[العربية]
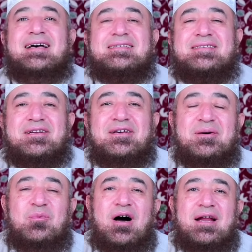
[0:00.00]

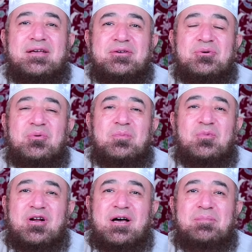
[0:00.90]
السلام عليكم
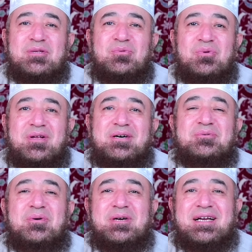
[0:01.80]
ورحمة الله
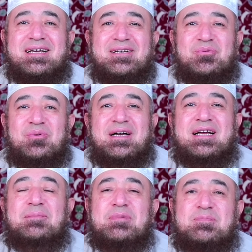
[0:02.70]
وبركاته
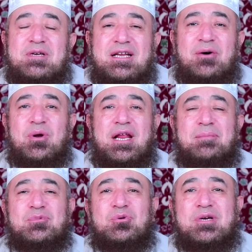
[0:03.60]
بسم الله
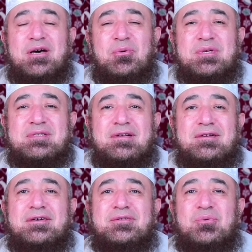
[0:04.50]
والحمد لله
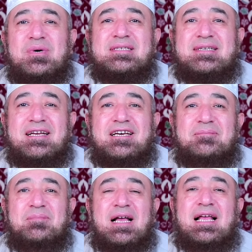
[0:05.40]
والصلاة
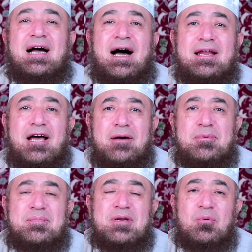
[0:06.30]
والسلام على
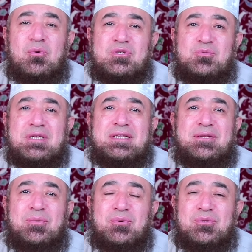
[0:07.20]
حبيبنا
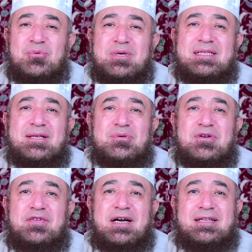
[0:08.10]
وأسوتنا وقدوتنا
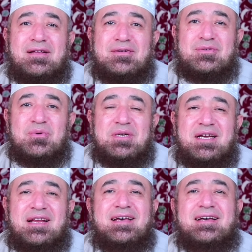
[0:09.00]
وشفاعنا رسول
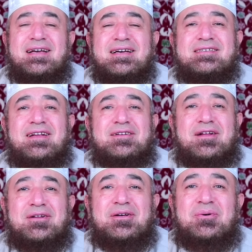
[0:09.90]
الله صلى
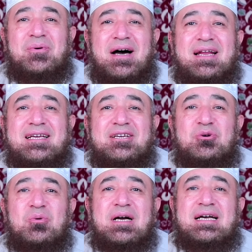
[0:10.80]
الله عليه
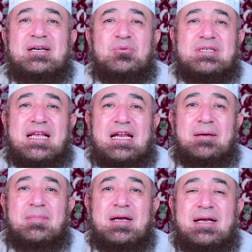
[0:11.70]
وآله
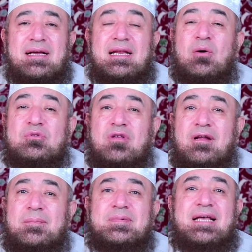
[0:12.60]
وسلم لو
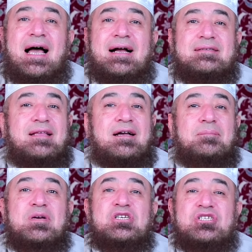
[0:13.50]
طلبت حاجتك
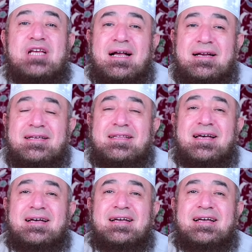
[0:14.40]
بالشكل ده